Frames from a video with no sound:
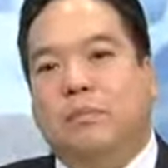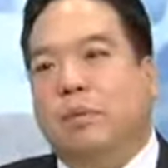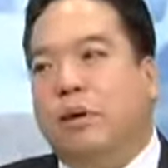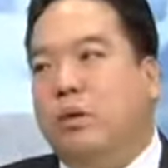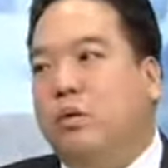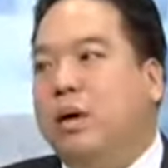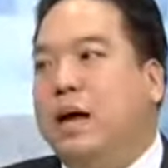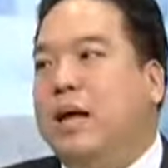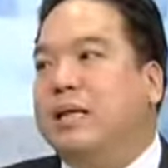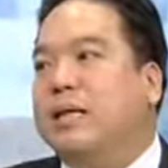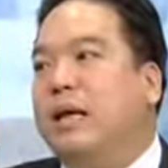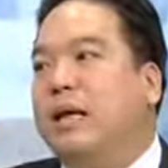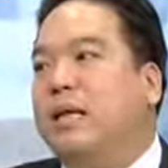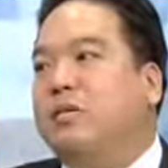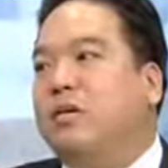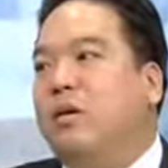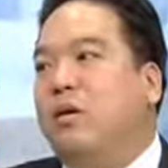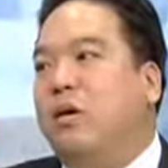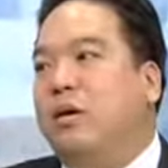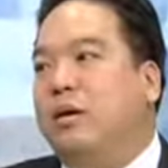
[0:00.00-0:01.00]
ผิวการจ
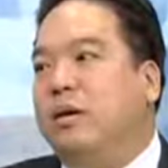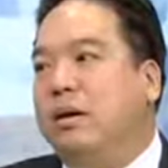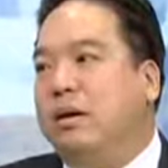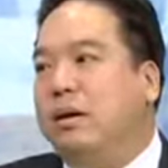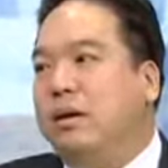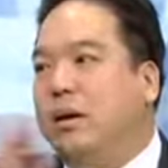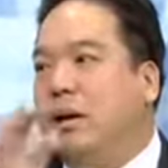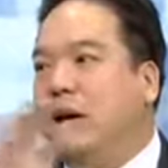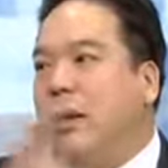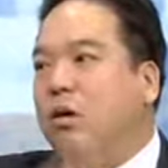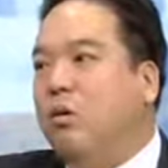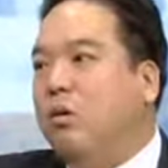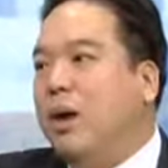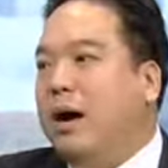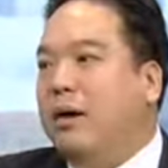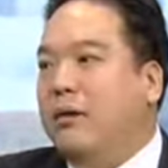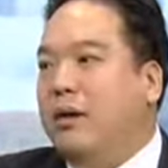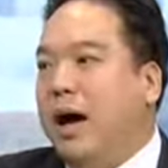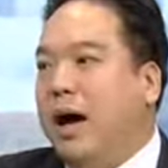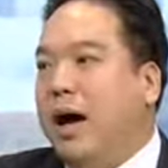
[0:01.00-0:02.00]
ราจรครับแล้วก็
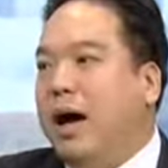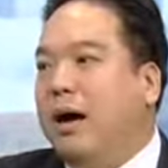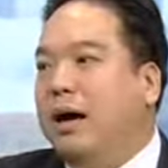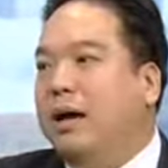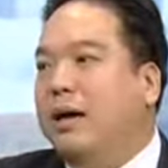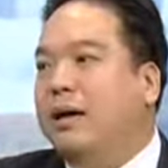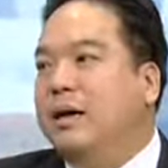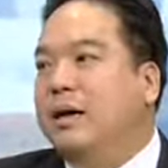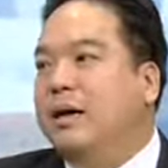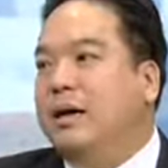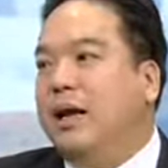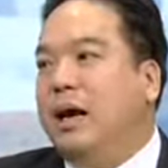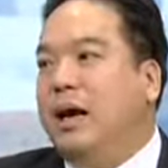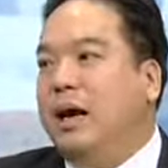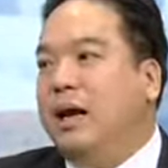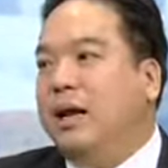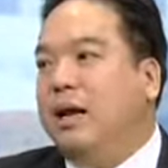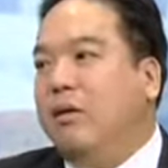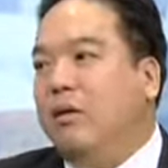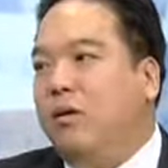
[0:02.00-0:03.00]
วางรางครับนะ
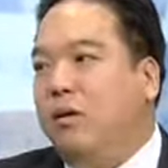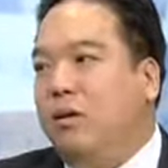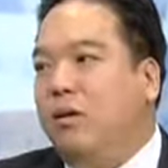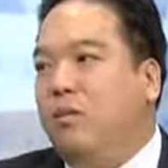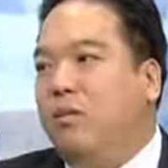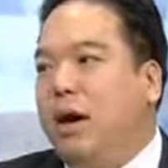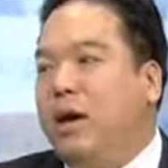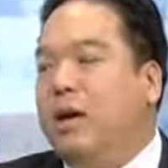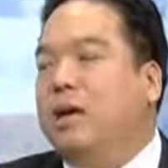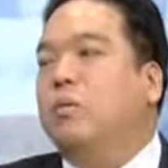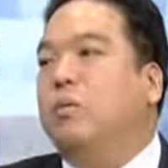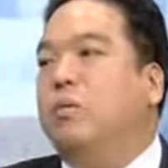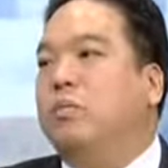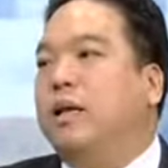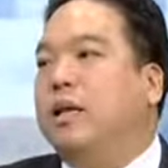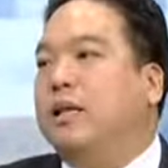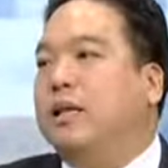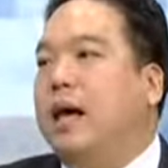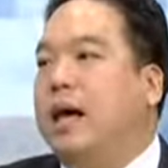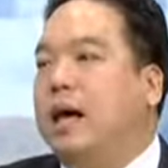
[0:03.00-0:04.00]
ฮะ แล้วก็วางระบบ
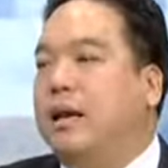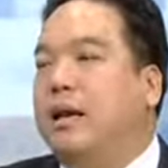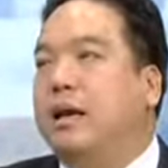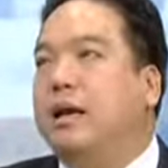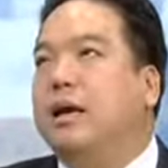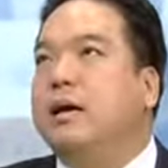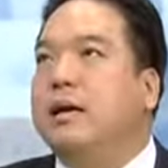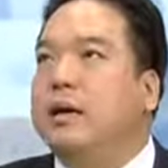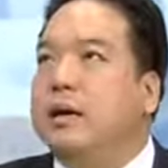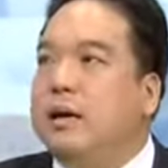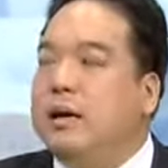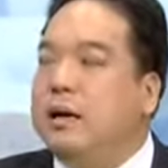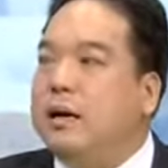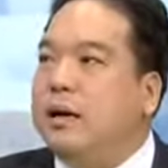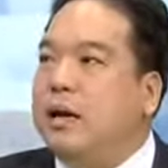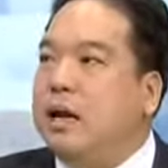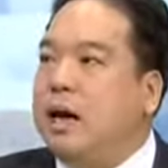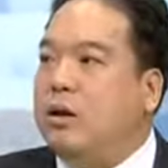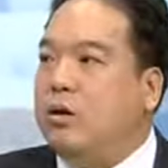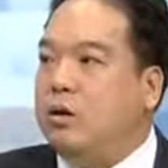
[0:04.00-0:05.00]
ต่า
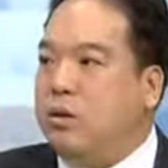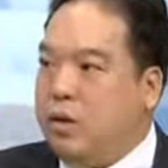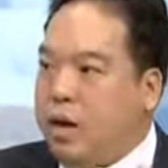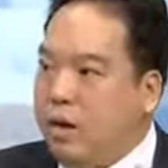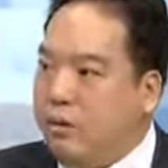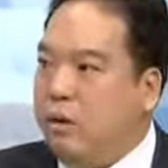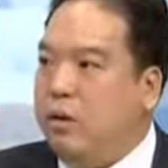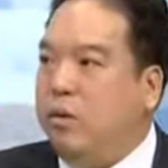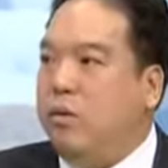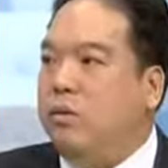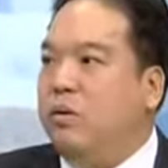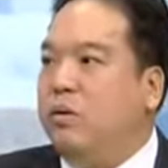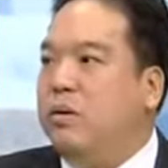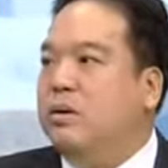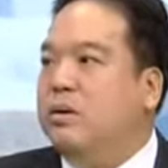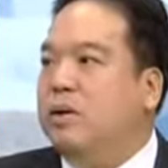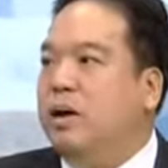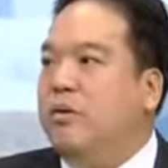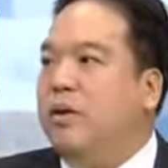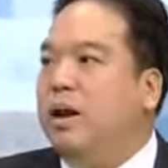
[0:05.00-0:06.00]
งๆการก่อสร้างเร็ว
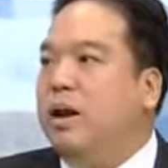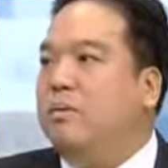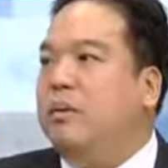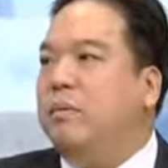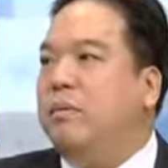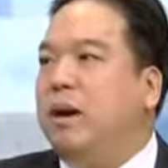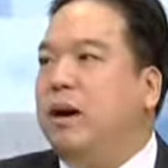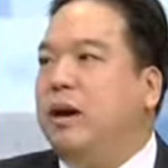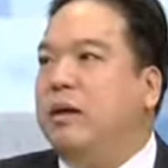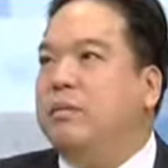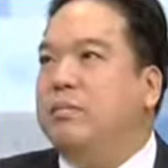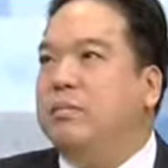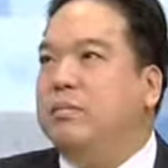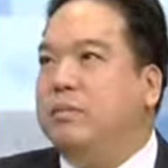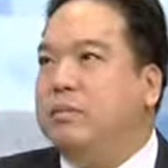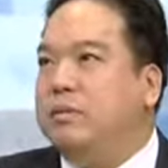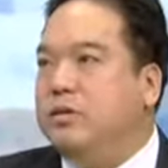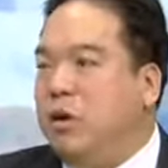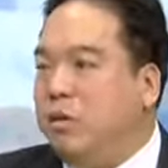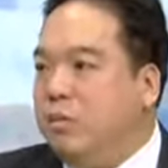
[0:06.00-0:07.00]
ใช้เวลาประมาณ
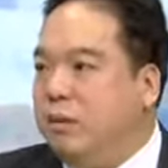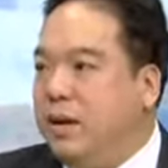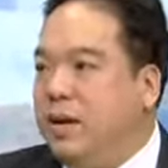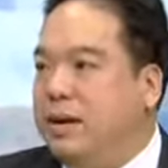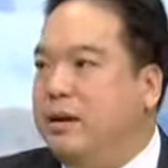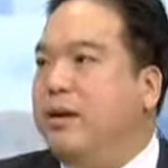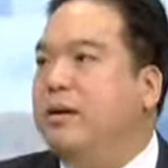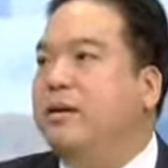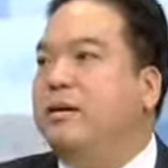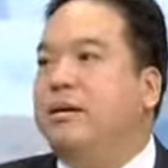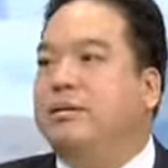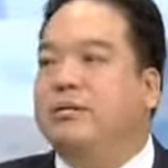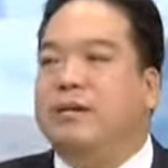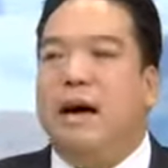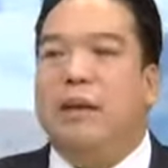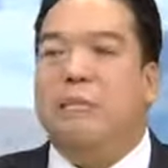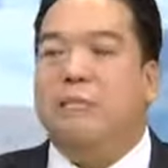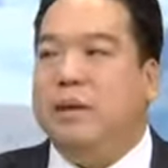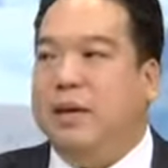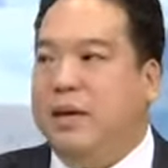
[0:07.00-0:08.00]
2ปีครึ่งหรือ
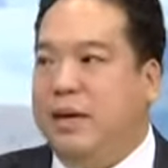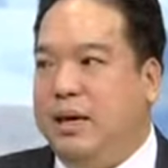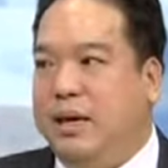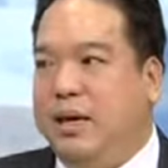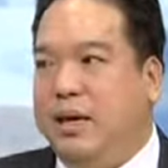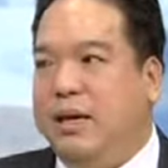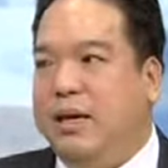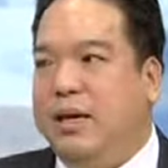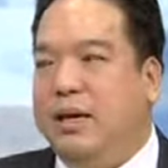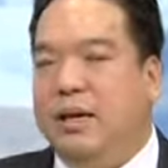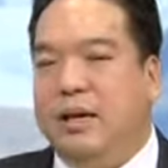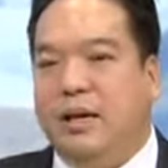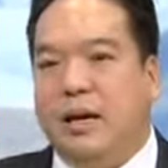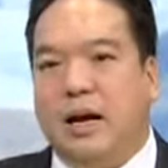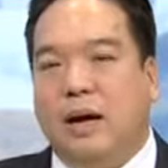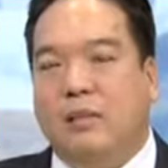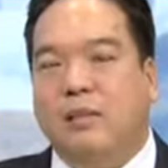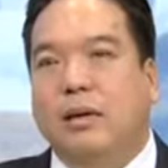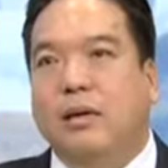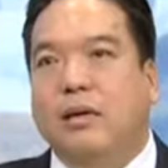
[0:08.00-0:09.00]
3ปี
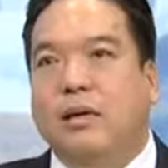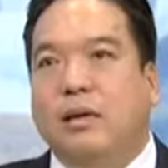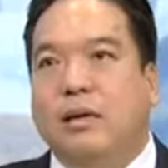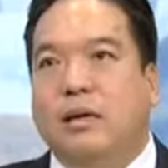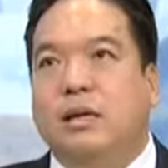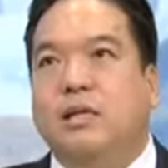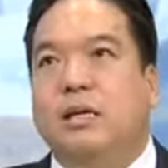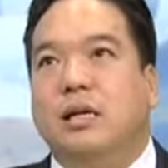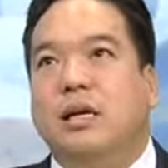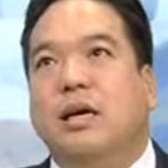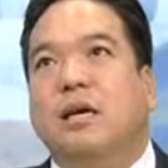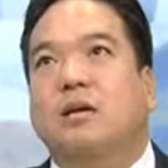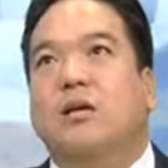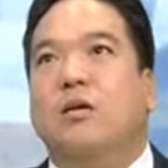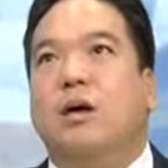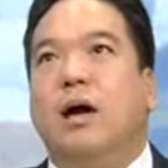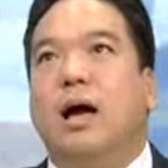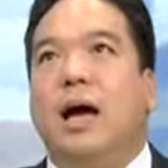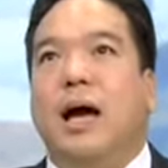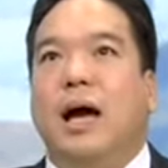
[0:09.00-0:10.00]
นะครับ ฉะนั้น
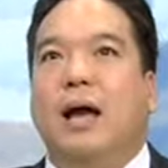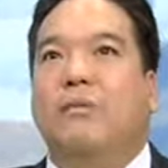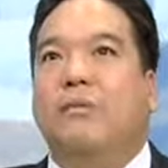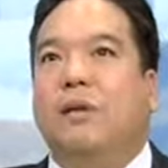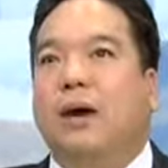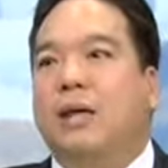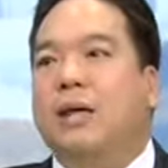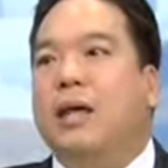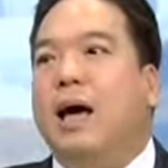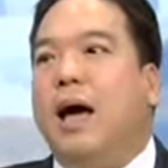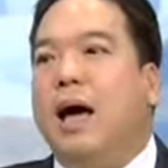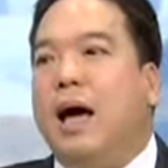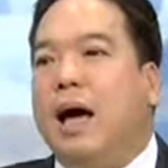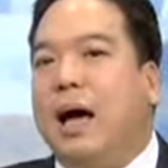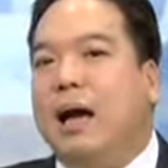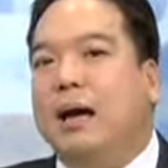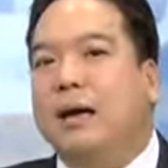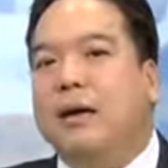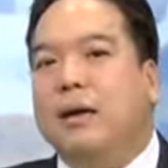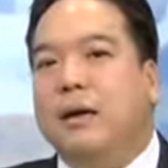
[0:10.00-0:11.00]
ก็คาดว่าถ้า
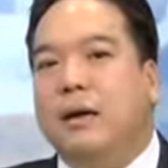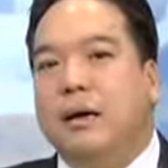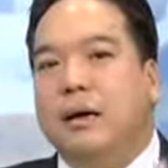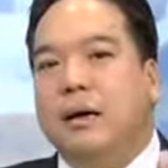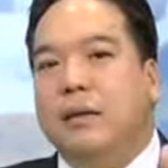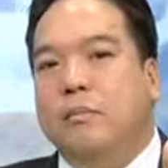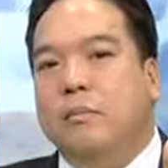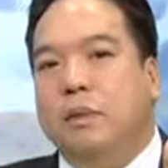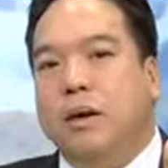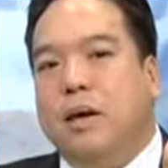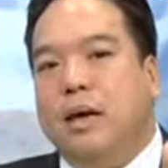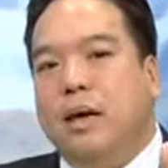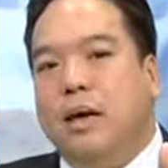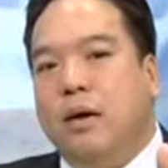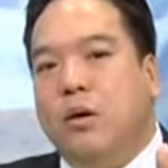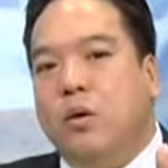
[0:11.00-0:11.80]
ปี